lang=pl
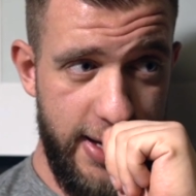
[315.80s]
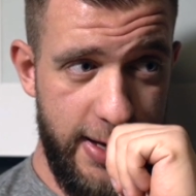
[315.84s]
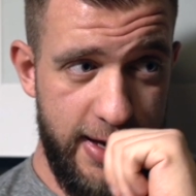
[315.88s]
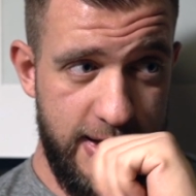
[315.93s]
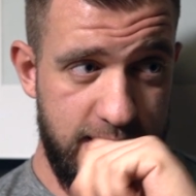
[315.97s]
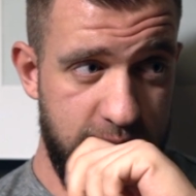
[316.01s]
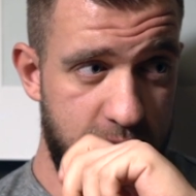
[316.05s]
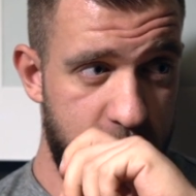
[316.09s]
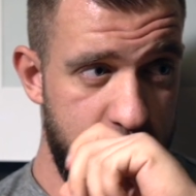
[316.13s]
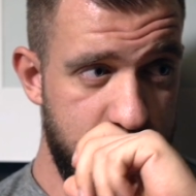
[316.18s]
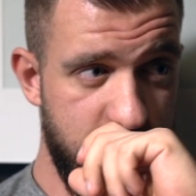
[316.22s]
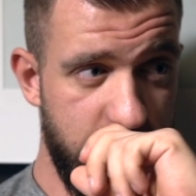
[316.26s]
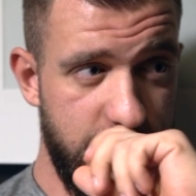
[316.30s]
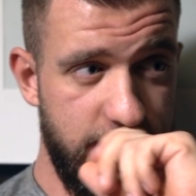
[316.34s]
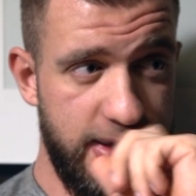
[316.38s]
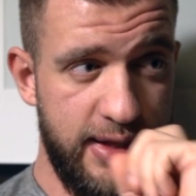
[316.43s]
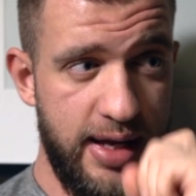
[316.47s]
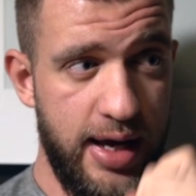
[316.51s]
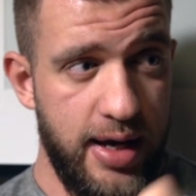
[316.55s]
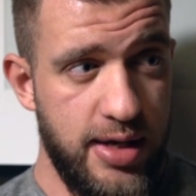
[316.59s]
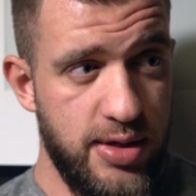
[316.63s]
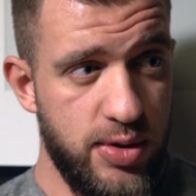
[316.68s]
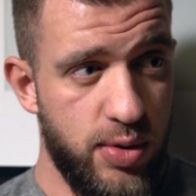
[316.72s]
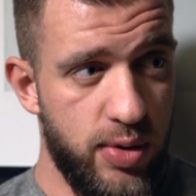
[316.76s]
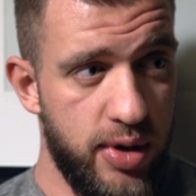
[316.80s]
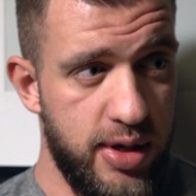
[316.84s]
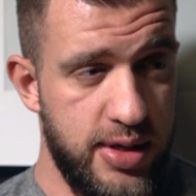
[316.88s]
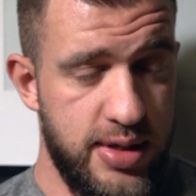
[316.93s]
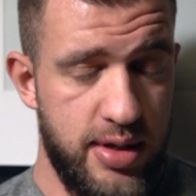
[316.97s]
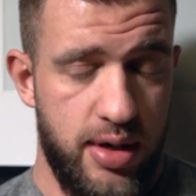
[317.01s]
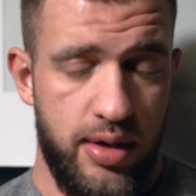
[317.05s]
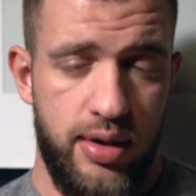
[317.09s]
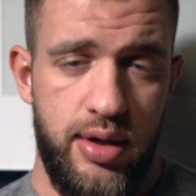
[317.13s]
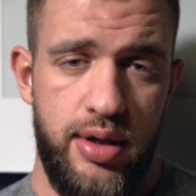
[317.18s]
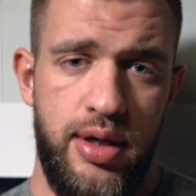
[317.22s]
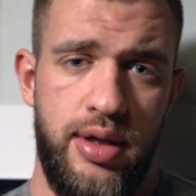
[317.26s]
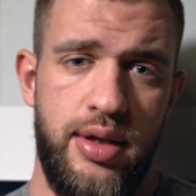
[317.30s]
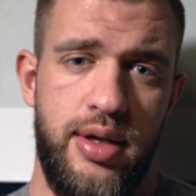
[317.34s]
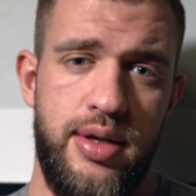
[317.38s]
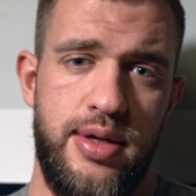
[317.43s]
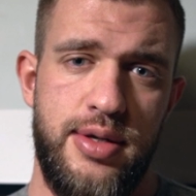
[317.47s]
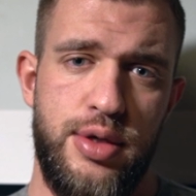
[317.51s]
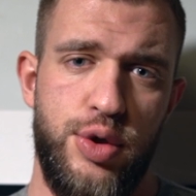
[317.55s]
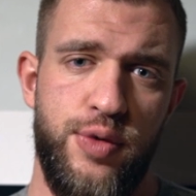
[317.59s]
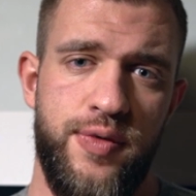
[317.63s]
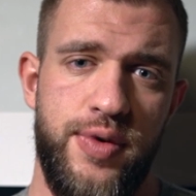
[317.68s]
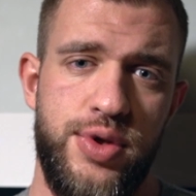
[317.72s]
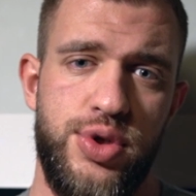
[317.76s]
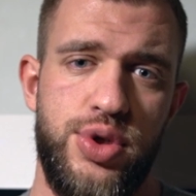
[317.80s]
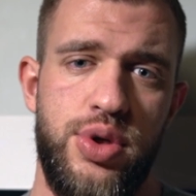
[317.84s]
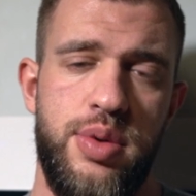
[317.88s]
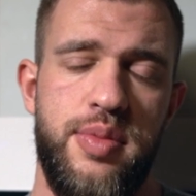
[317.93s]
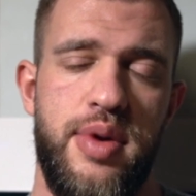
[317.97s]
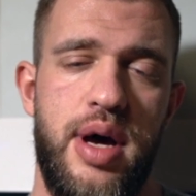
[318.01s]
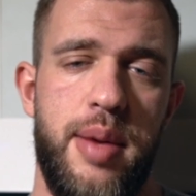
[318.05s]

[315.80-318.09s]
Z jednej strony tak, z drugiej strony nigdy nie zauważyłem,